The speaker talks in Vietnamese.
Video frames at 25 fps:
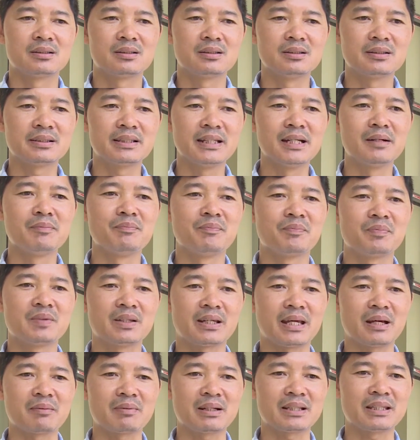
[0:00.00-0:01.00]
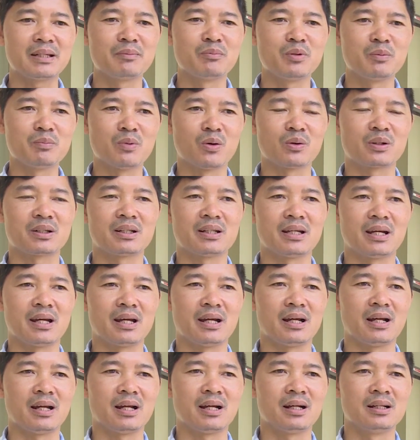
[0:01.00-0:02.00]
chưa tiêm, những em đã tiêm mũi 1
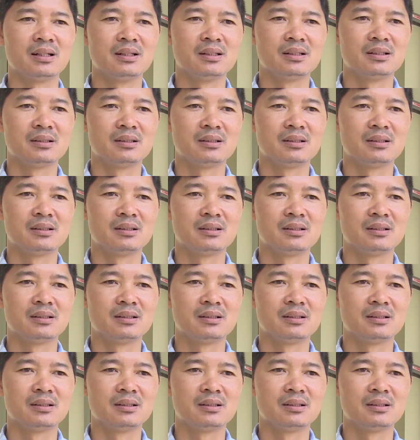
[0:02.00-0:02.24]
để